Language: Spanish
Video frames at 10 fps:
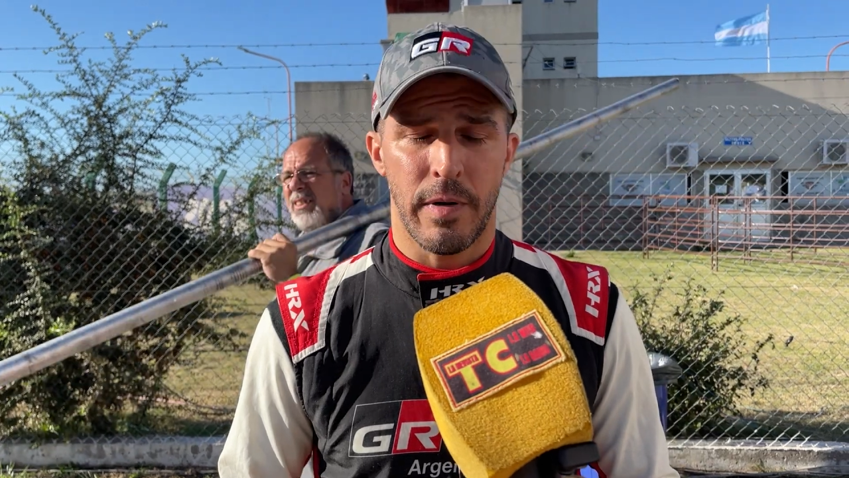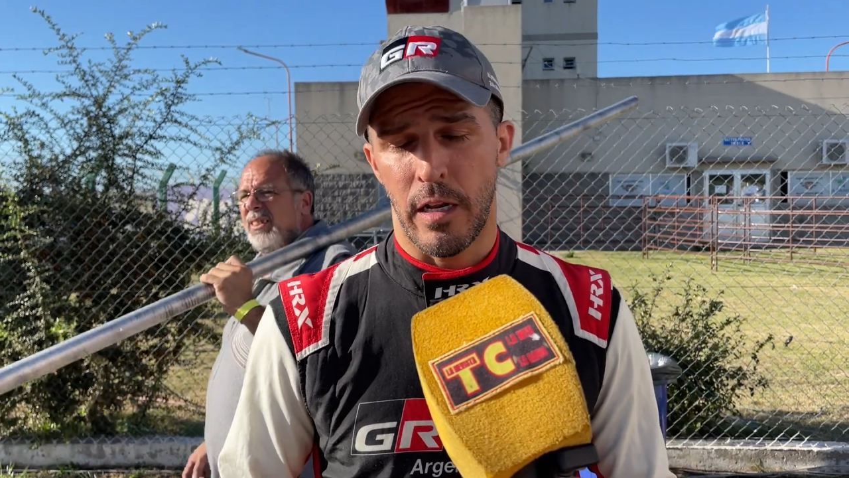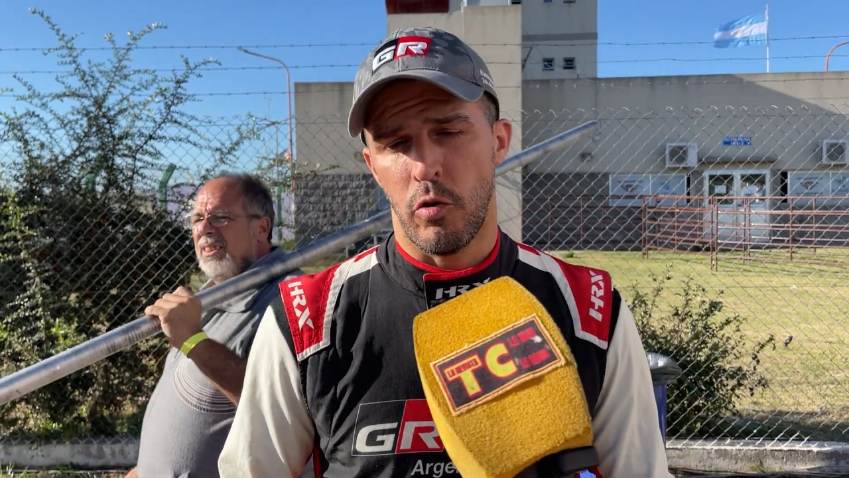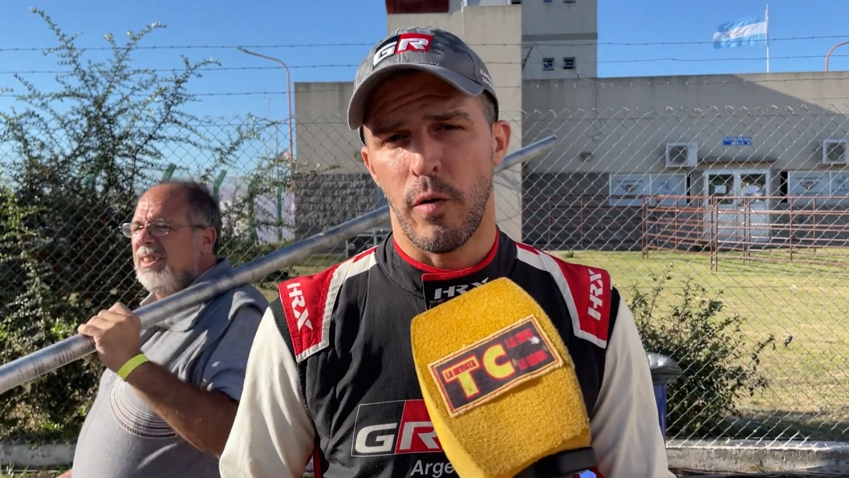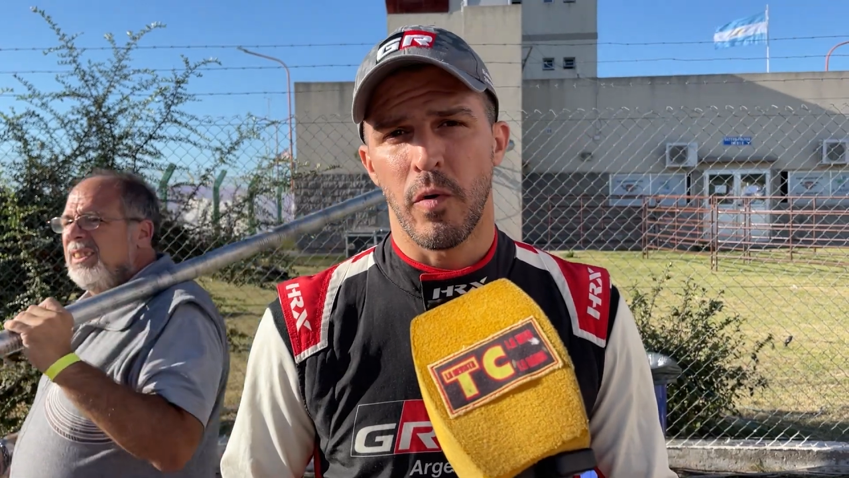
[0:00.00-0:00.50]
para
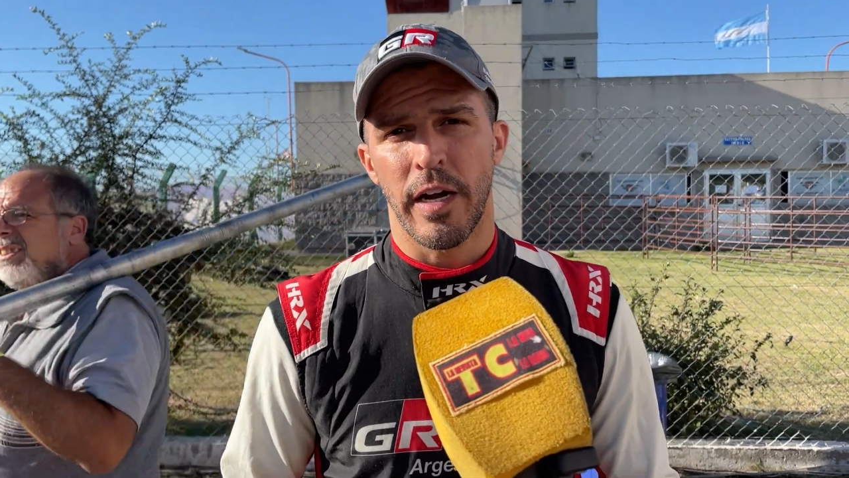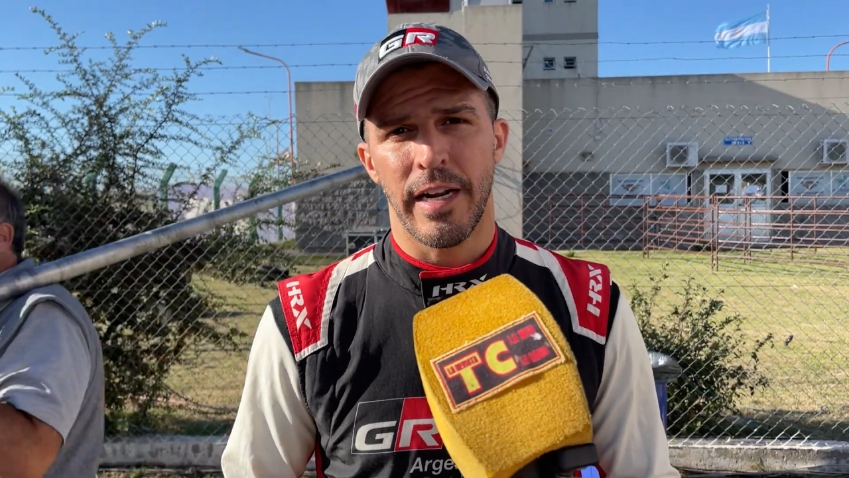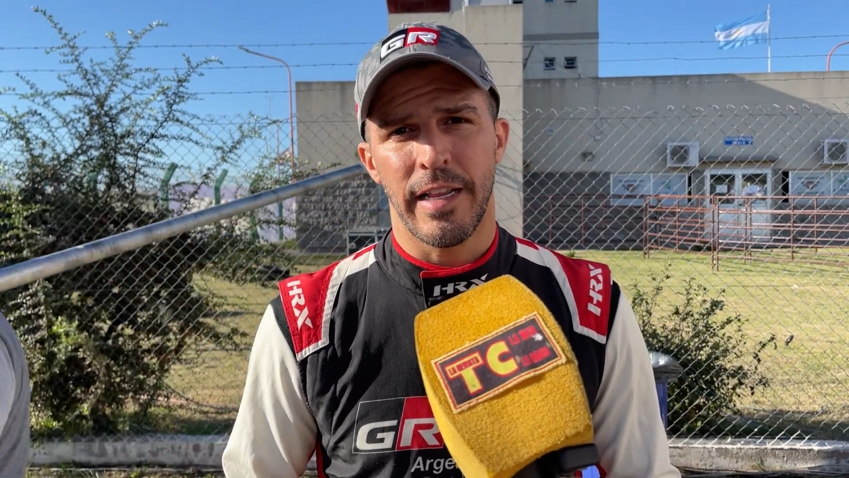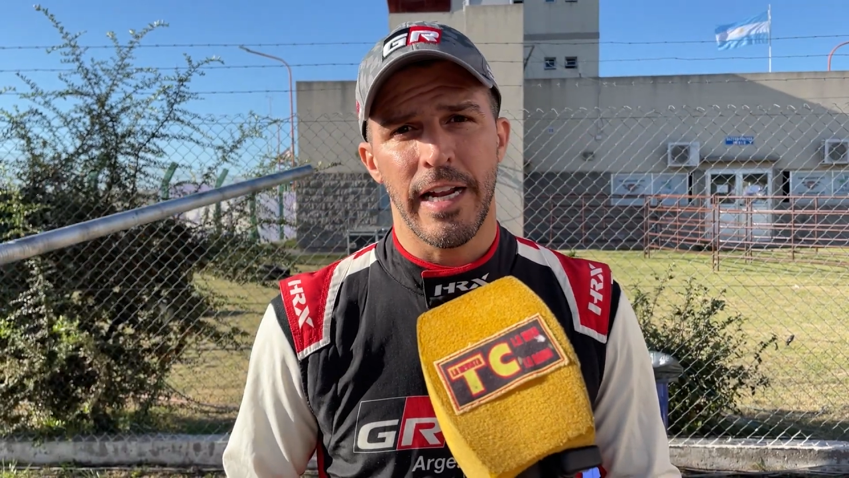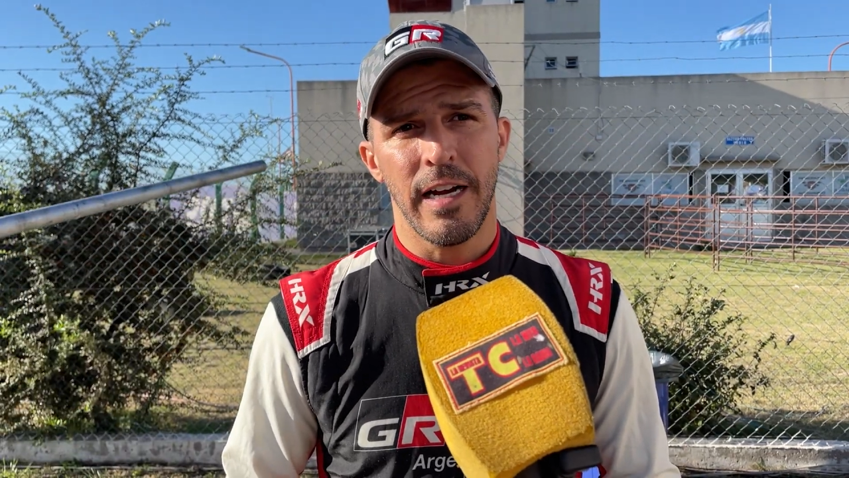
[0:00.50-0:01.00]
Turismo
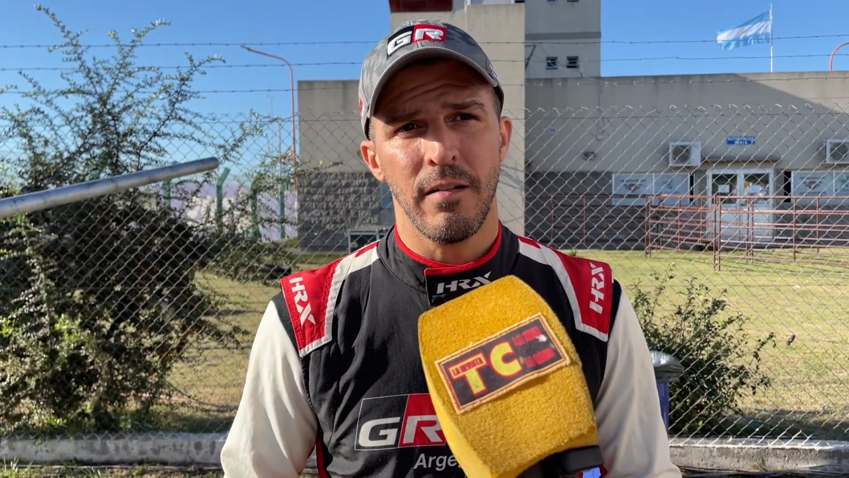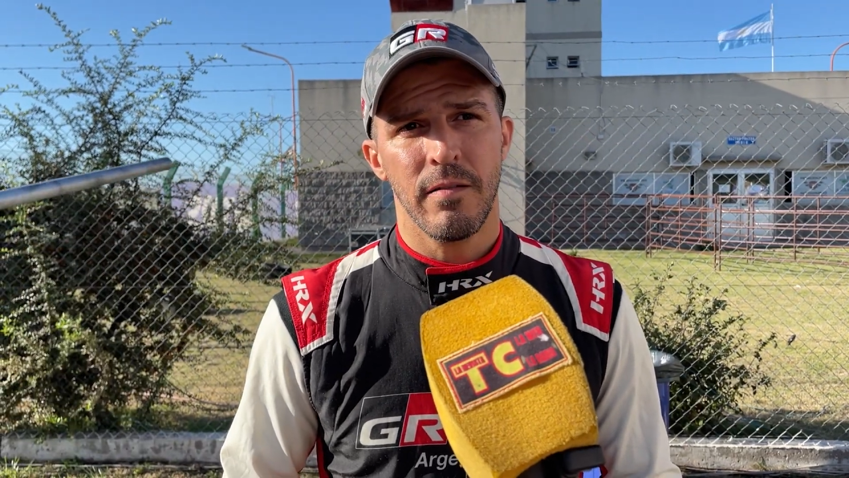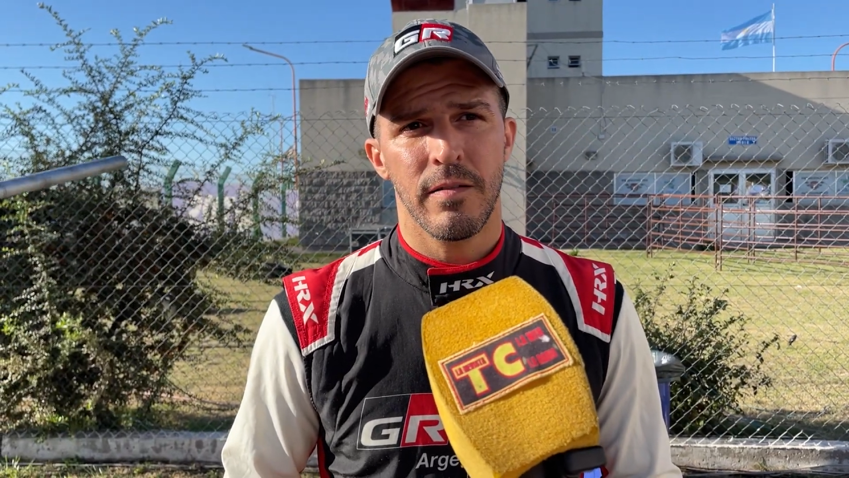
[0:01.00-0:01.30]
Carretera.